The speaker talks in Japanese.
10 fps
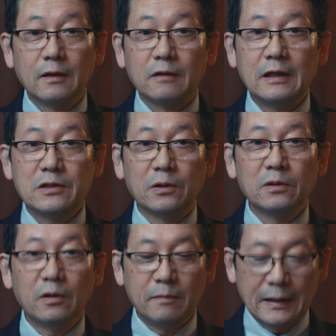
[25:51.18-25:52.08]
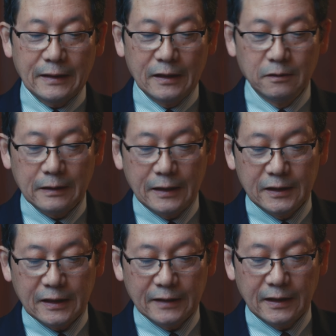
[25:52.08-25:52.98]
これはちょっとマタイの書
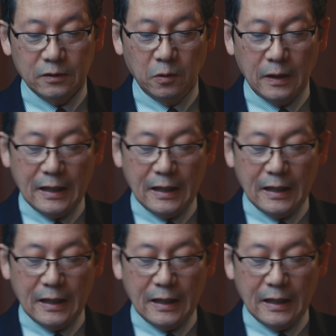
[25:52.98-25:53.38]
き方と